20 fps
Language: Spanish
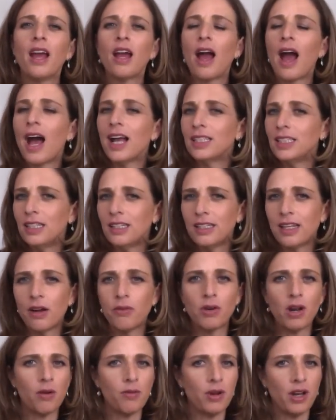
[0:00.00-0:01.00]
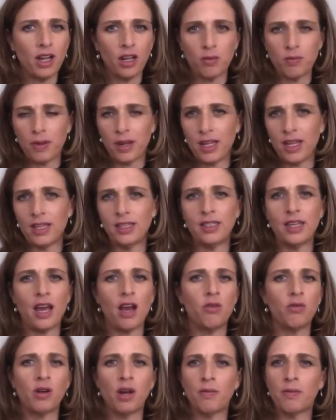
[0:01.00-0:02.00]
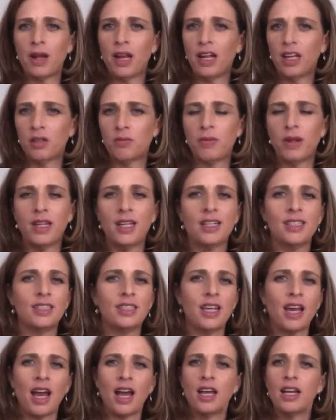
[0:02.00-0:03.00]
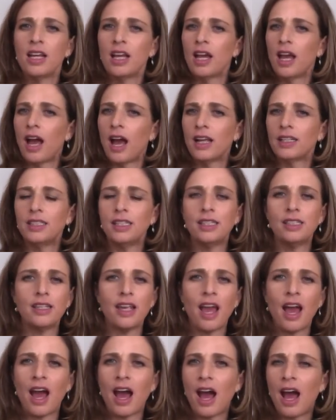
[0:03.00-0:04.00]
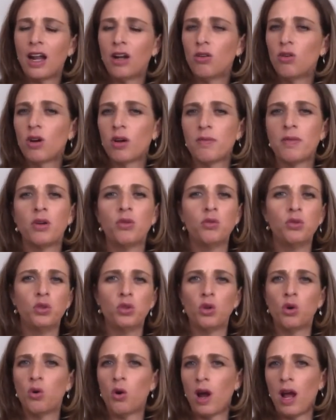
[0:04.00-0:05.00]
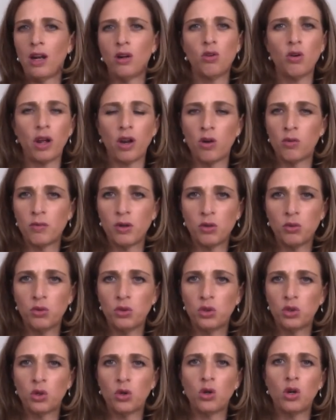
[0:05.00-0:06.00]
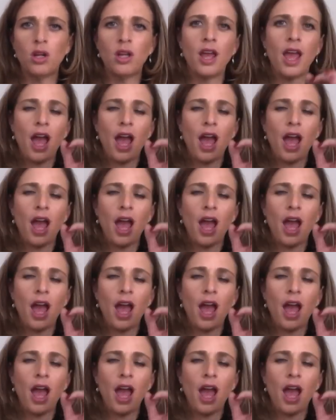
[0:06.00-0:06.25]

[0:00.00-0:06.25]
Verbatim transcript: Así sea una buena experiencia, una mala experiencia, así sea algo que me gustó, algo que no me gustó,